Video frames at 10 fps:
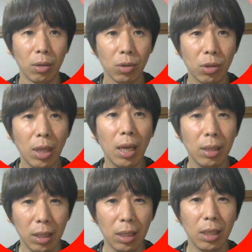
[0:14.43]
常
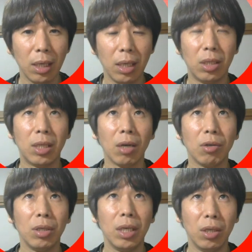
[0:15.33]
に自
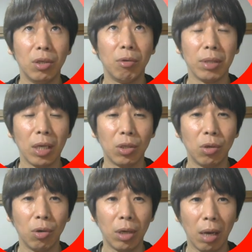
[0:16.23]
宅にいる私
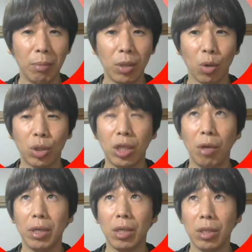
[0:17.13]
のような身とし
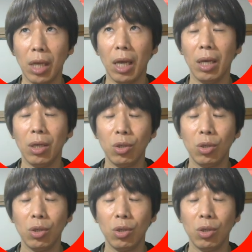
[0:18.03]
てはですね、